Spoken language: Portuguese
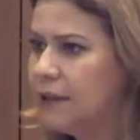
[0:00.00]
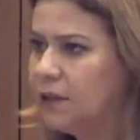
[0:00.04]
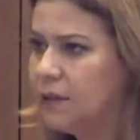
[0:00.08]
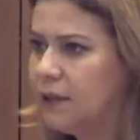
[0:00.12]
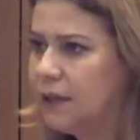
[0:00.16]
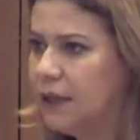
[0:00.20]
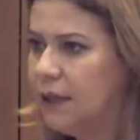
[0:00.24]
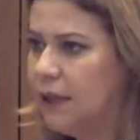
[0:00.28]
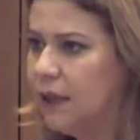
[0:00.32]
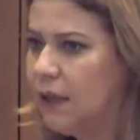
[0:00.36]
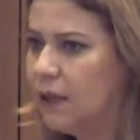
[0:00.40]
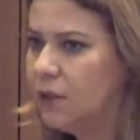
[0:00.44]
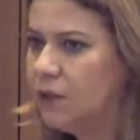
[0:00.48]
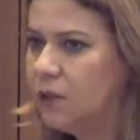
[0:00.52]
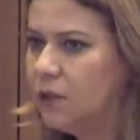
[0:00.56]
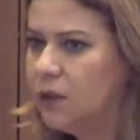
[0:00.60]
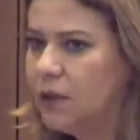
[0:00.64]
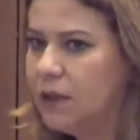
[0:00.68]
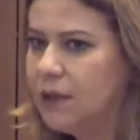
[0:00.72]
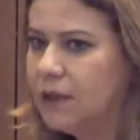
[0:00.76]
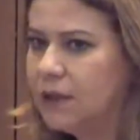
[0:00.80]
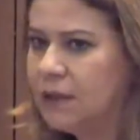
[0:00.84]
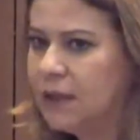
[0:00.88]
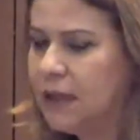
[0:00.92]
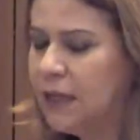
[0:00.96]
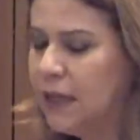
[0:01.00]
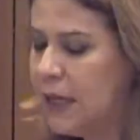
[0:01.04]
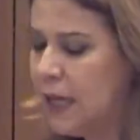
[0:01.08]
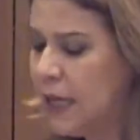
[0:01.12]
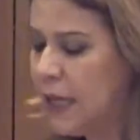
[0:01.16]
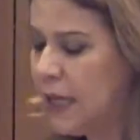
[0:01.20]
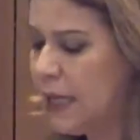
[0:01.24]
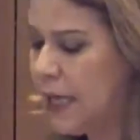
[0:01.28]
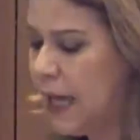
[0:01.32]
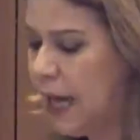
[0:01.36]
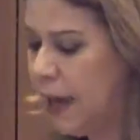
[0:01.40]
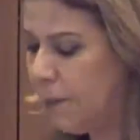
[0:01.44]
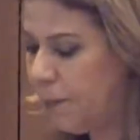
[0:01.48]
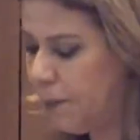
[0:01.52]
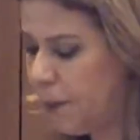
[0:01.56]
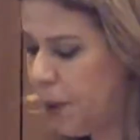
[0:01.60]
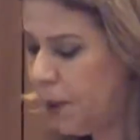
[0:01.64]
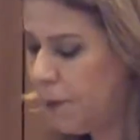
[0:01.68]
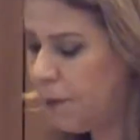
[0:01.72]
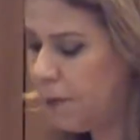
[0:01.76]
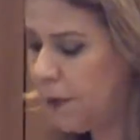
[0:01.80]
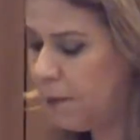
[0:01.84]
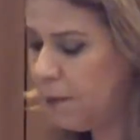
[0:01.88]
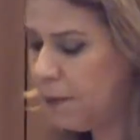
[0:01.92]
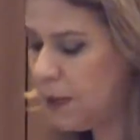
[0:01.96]
aos senadores e à
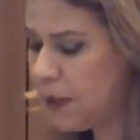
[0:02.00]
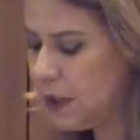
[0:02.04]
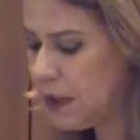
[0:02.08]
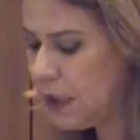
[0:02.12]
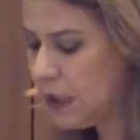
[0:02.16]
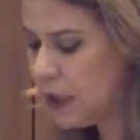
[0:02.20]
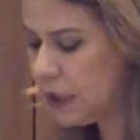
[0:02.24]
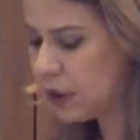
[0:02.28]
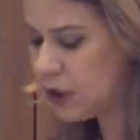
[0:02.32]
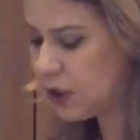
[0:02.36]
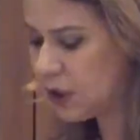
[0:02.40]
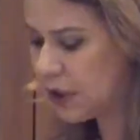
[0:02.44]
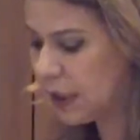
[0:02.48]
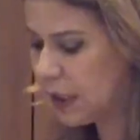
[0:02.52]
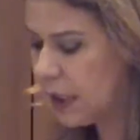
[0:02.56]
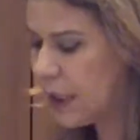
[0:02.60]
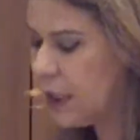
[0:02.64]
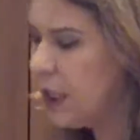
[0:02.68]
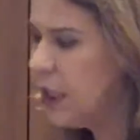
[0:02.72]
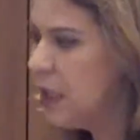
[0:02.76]
própria ministra,